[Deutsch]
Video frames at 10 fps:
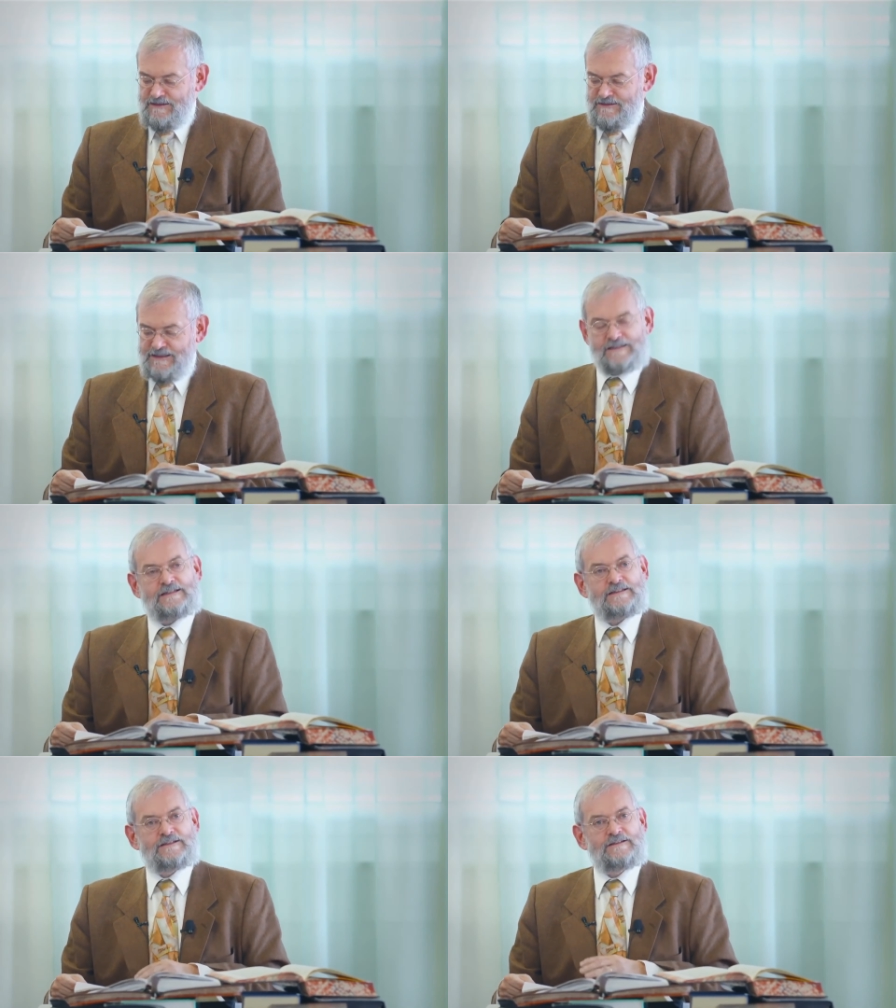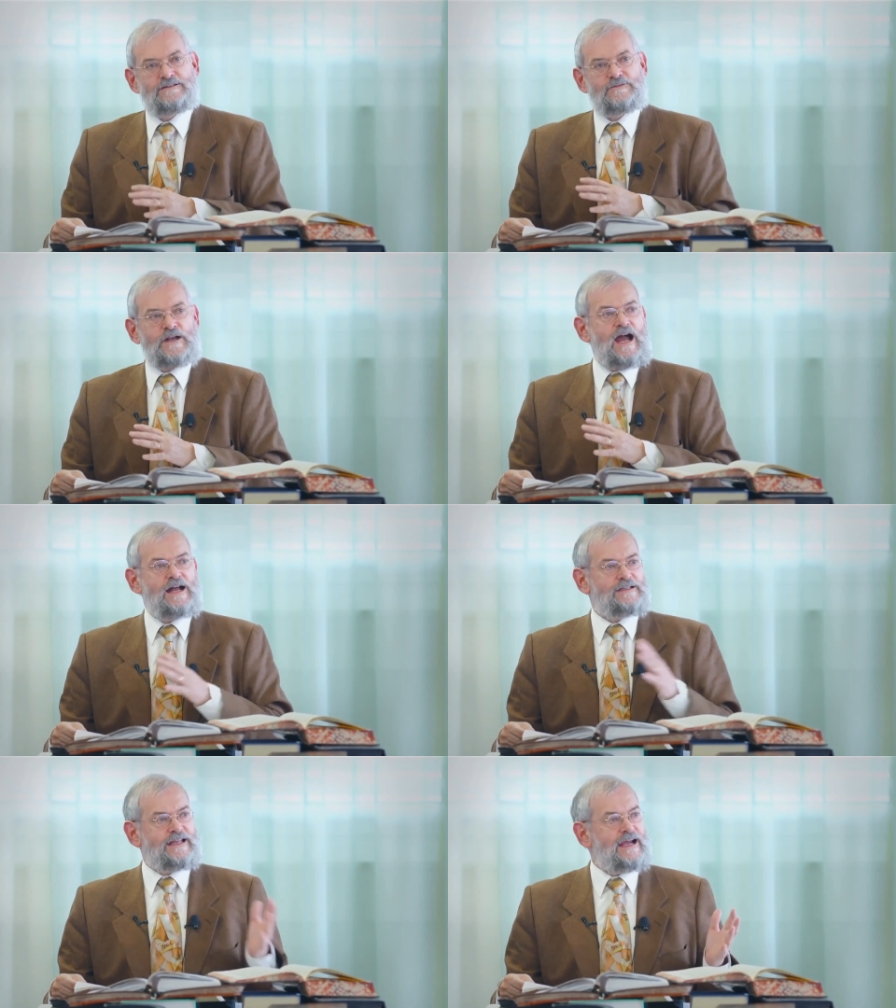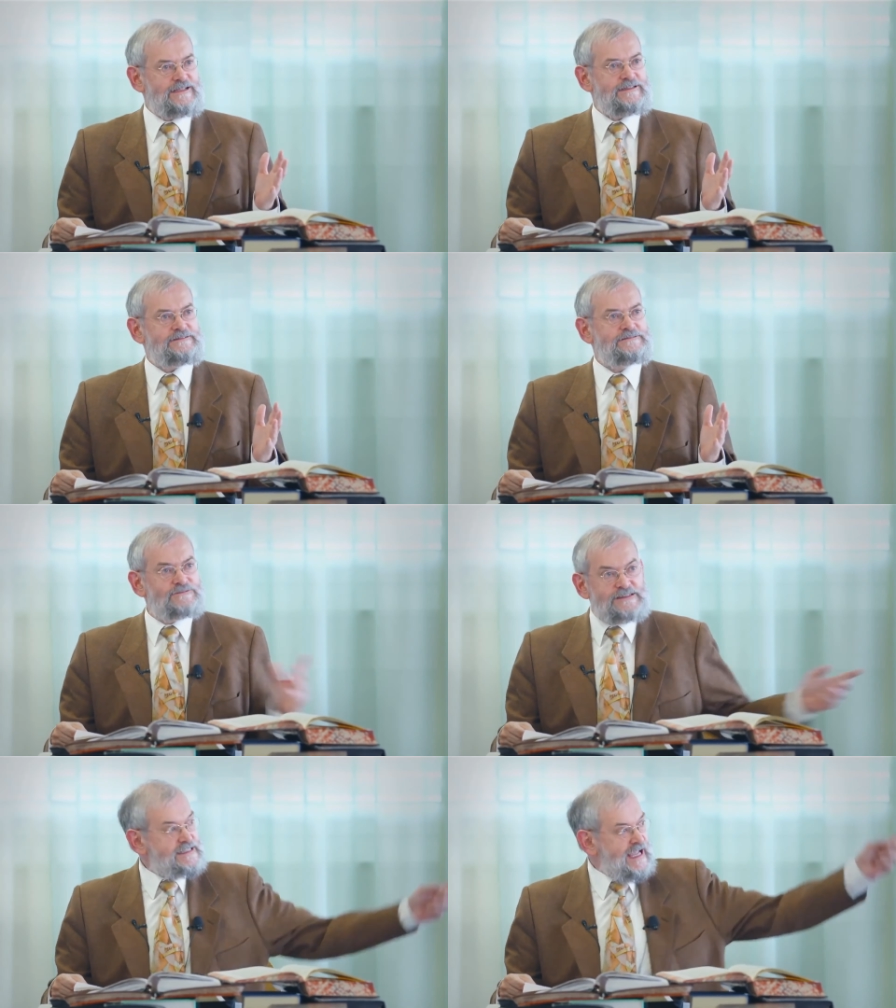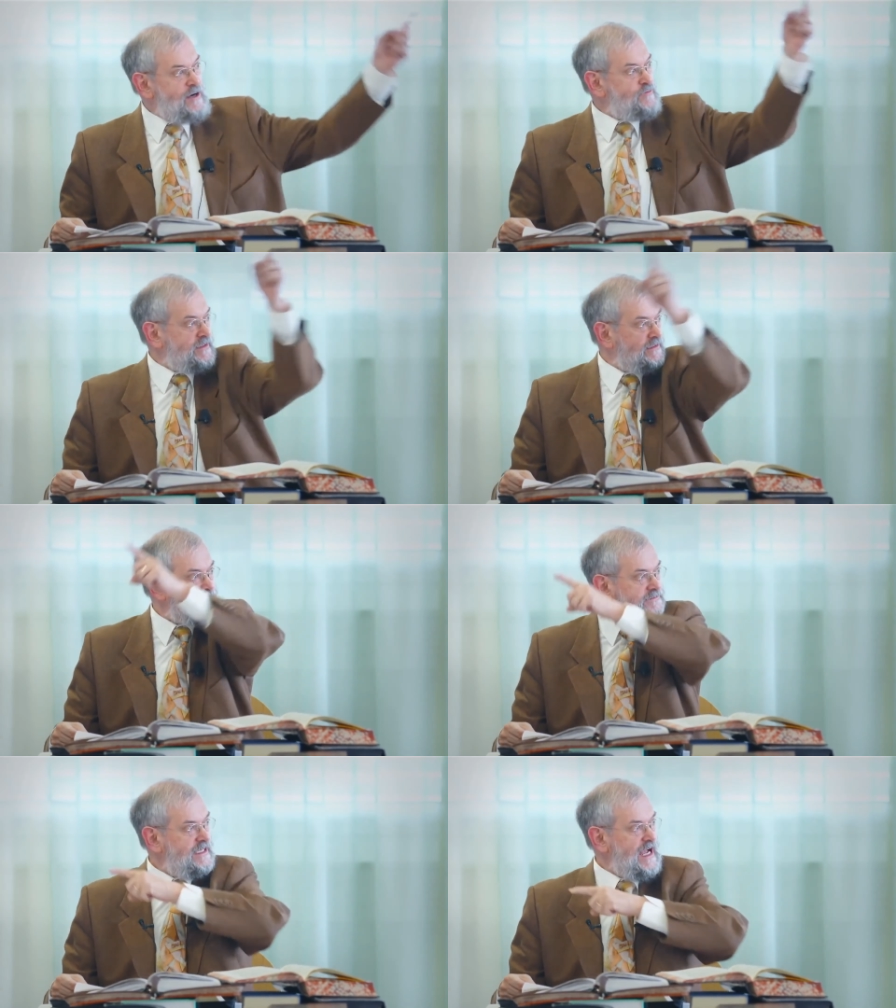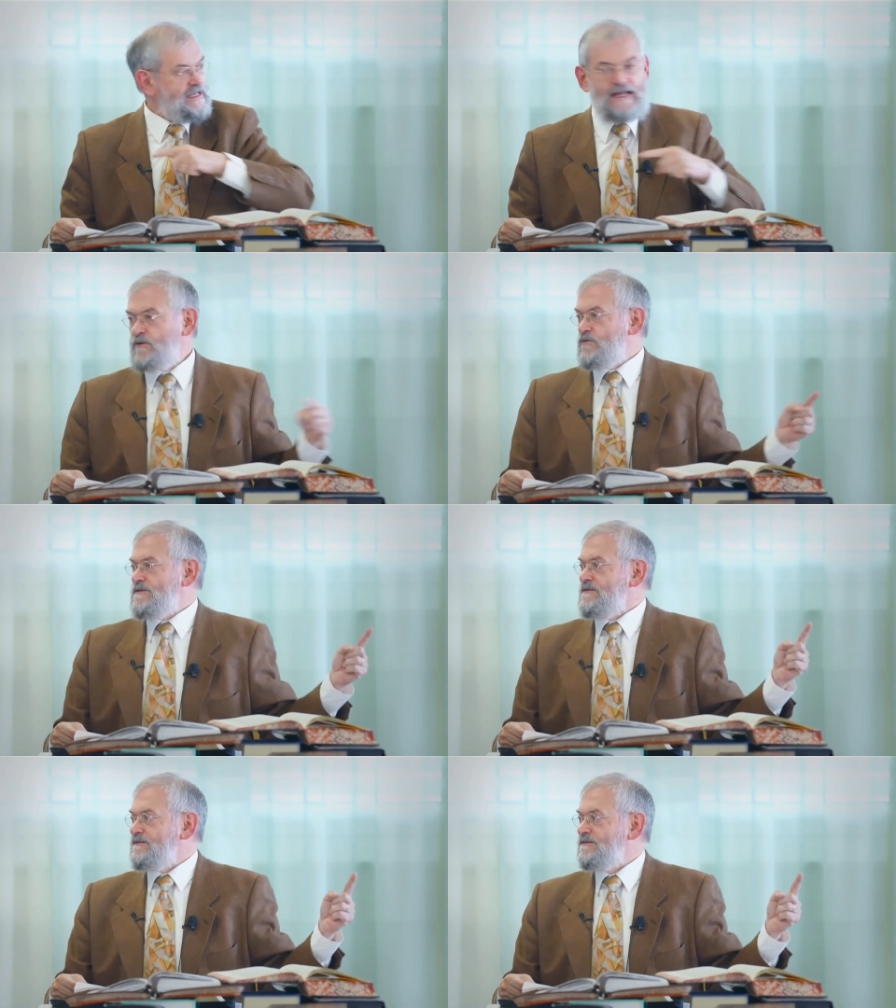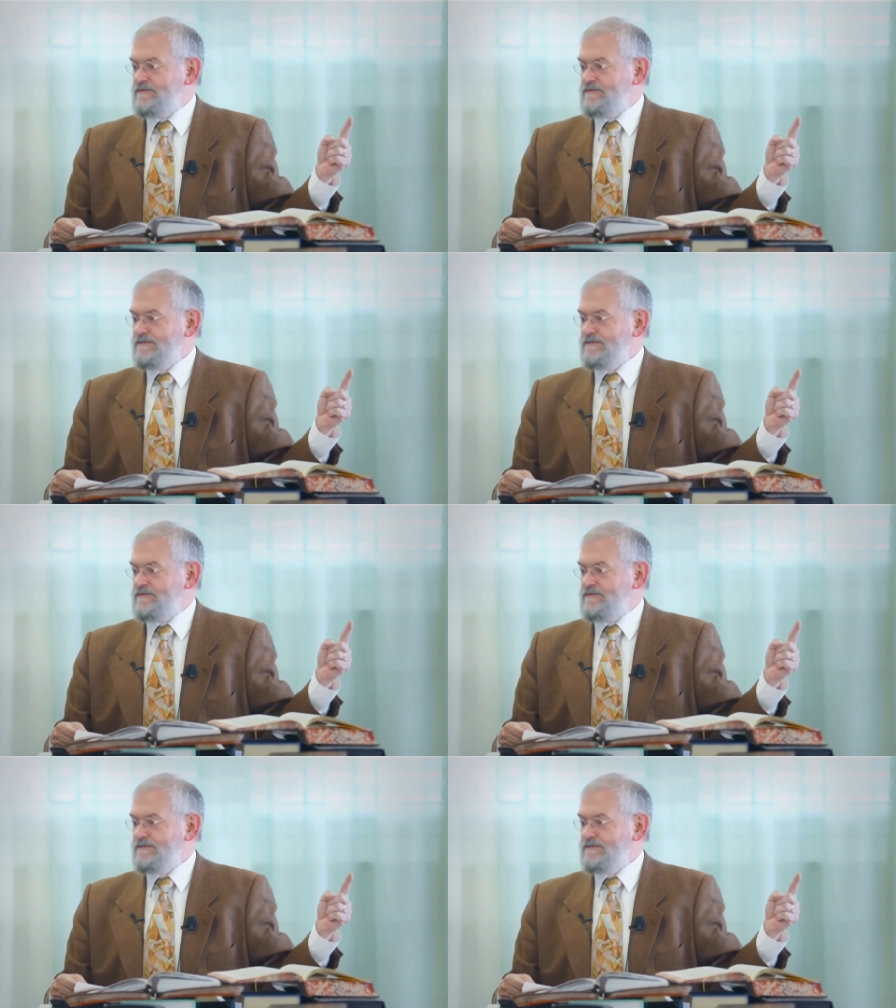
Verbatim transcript: Und dann sagt er, von allen Heiligen. Und da sieht er auch wieder, alle Erlösten